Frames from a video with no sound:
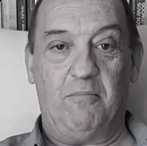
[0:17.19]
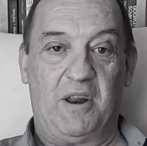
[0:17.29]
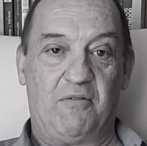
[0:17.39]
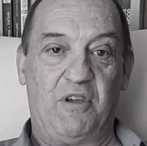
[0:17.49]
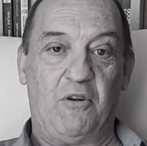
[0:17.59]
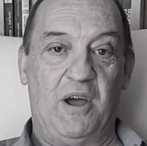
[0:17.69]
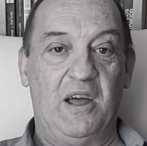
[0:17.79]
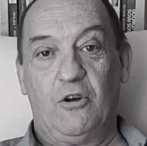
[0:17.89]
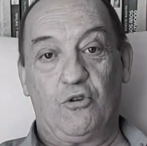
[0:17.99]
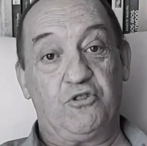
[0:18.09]
Me refiero a
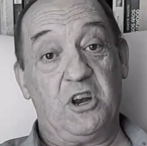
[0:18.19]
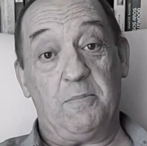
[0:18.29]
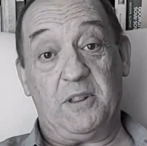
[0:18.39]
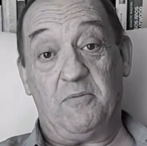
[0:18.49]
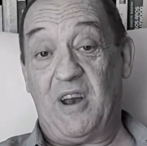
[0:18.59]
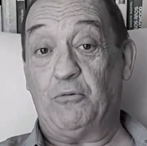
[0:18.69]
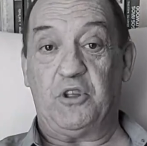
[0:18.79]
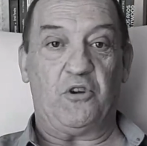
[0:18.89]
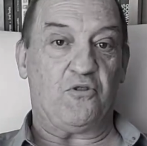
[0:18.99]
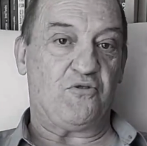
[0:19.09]
los Chiripiti
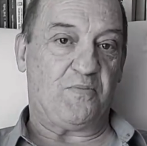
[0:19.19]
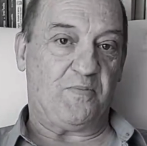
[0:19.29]
flauticos